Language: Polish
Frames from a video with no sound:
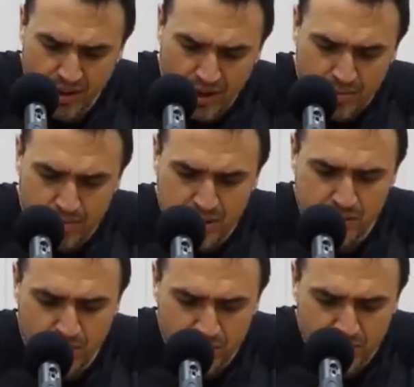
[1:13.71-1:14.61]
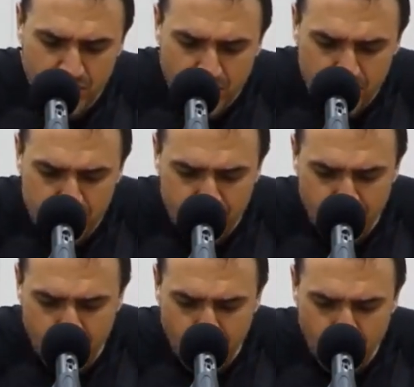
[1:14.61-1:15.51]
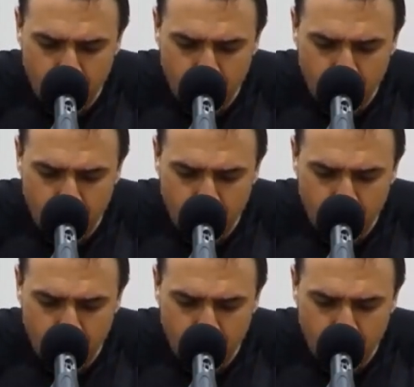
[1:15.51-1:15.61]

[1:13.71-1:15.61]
Bezbożni chodzą wokoło